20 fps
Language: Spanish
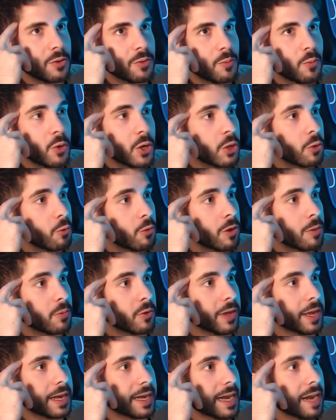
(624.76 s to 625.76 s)
muy duro
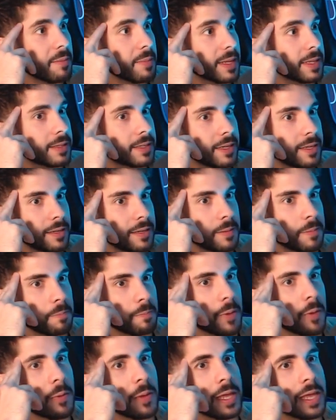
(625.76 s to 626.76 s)
porque realmente
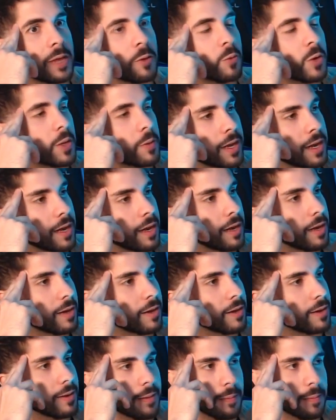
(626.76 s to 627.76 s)
me veía a un nivel
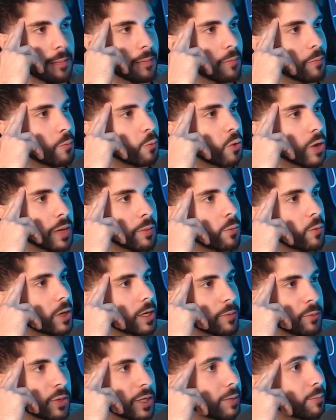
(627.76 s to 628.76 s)
muy,
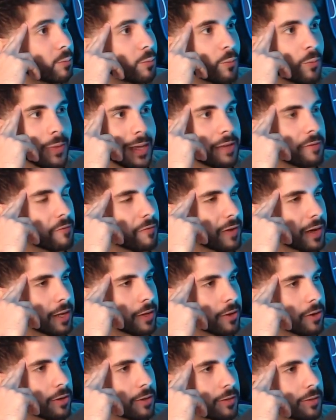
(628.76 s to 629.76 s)
muy, muy
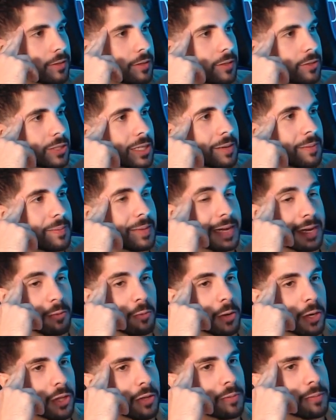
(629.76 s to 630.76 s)
inferior. O sea,
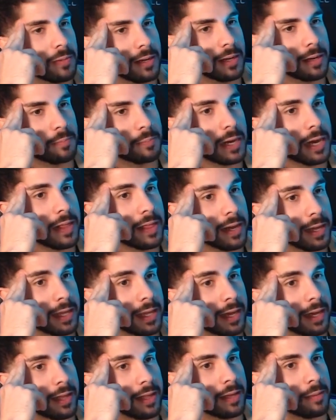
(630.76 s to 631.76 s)
recuerdo el primer día que
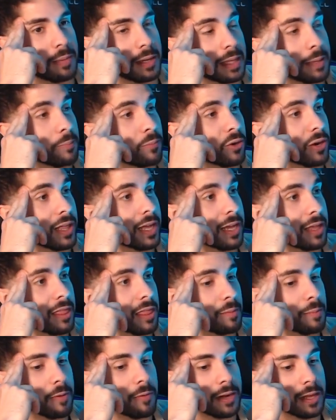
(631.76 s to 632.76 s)
llegué de pretemporada, que
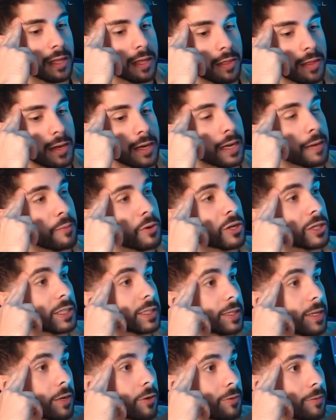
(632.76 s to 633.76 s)
encima venía a hacer el Camino de
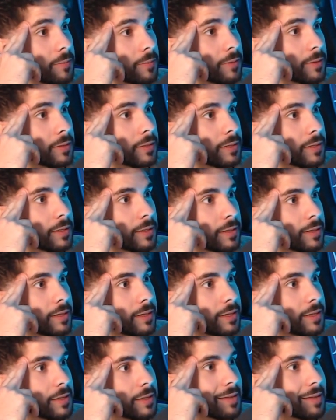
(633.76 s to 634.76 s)
Santiago. Ah, muy bien.
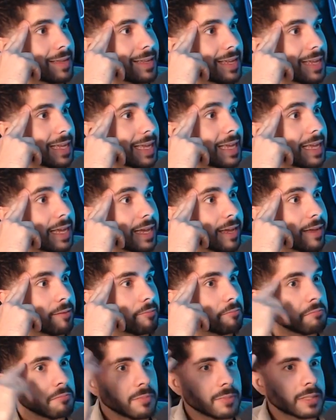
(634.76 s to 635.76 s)

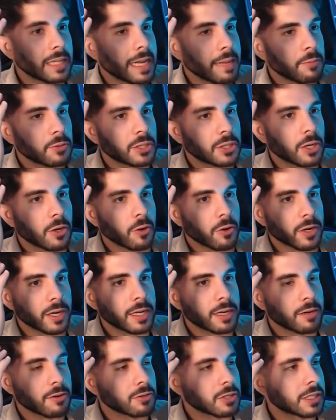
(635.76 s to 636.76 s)
Eh, salimos a
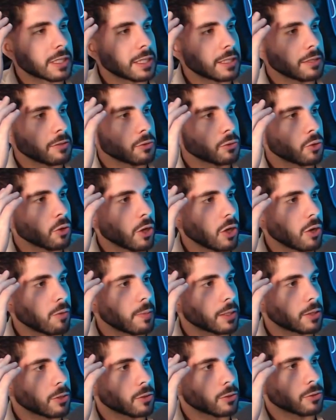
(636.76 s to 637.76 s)
correr, no sé si 8
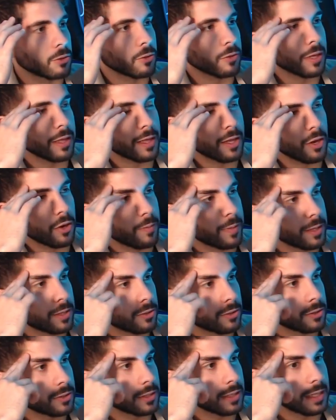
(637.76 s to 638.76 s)
kilómetros o 10
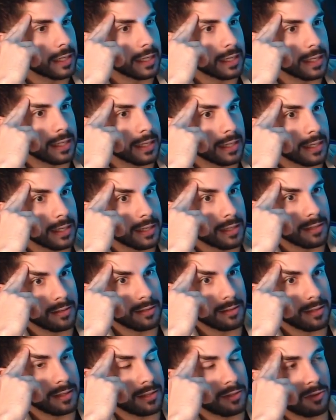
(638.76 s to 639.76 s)
kilómetros y,
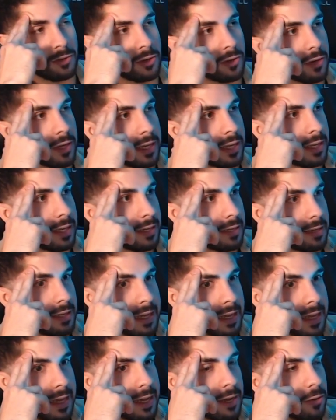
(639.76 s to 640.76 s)
yo creo que
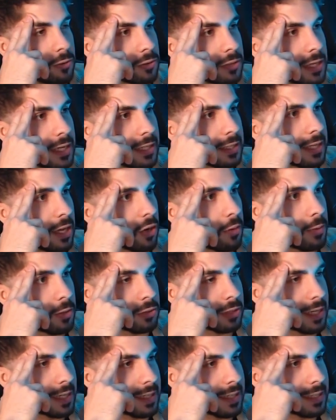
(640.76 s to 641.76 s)
llegué a los 3 kilómetros,
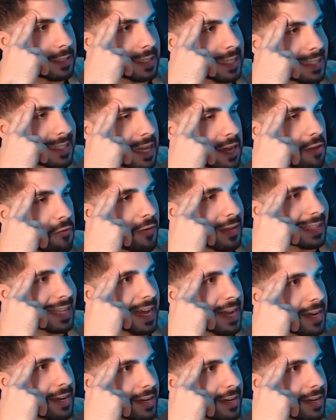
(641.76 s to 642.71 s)
estaba fatal,